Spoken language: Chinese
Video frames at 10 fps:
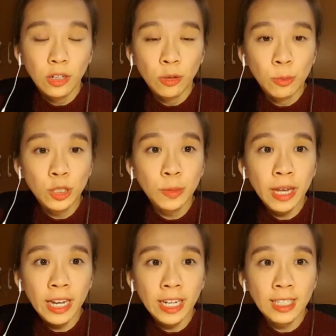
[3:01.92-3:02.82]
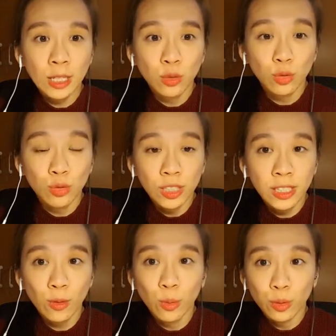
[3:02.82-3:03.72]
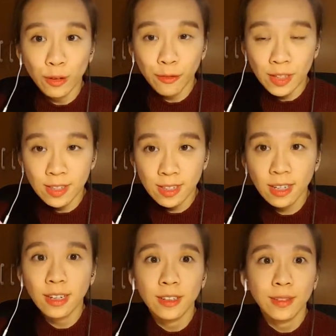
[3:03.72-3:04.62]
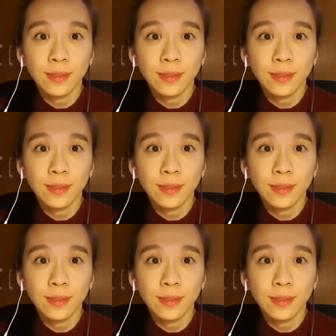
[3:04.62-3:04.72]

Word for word: 我们这边还可以再取一些我们的粉色，